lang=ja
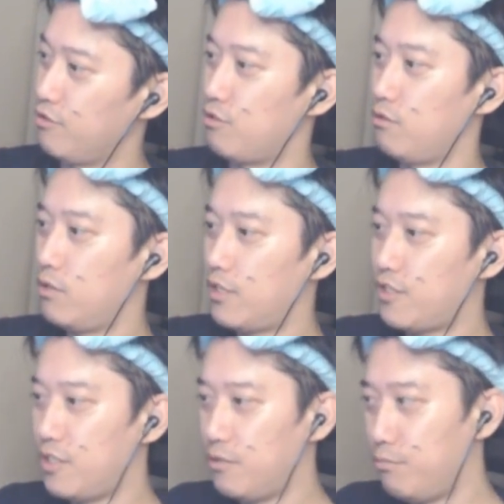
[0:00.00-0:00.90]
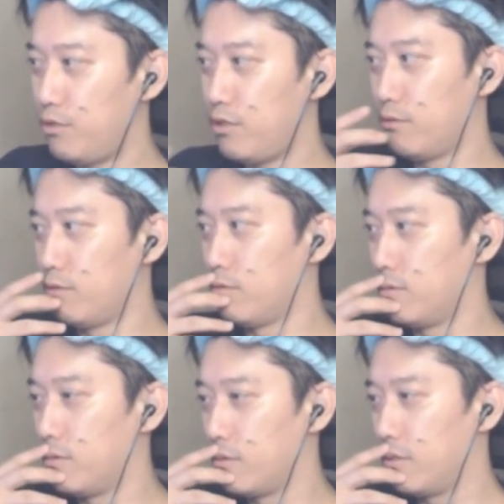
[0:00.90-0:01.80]
18年ぶりの
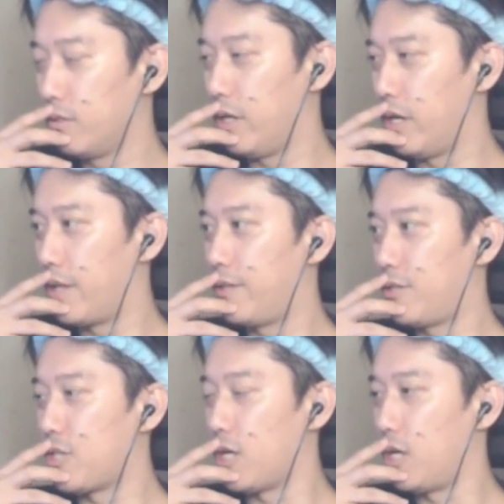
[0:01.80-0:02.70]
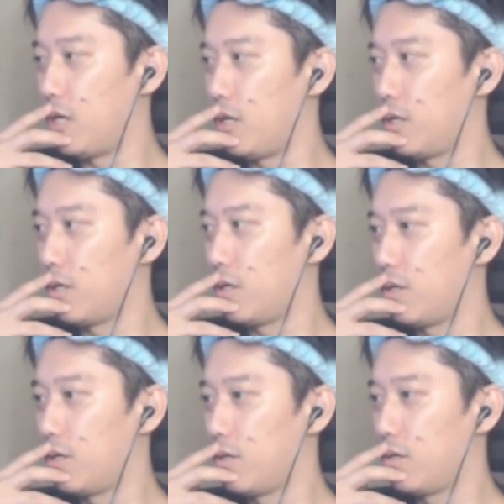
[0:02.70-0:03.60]
あれでした。
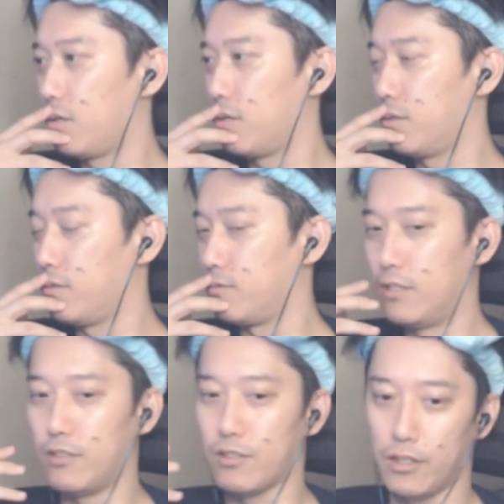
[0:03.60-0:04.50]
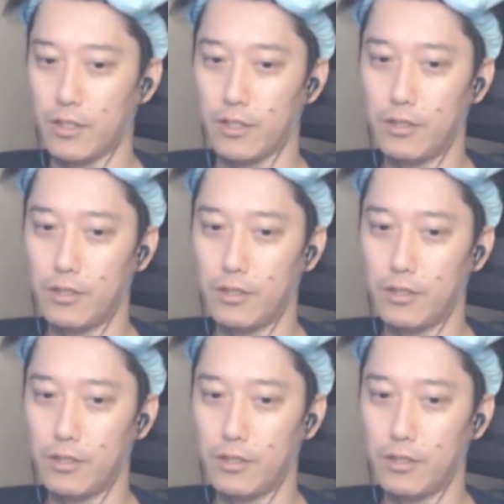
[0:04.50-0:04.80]
何ですかね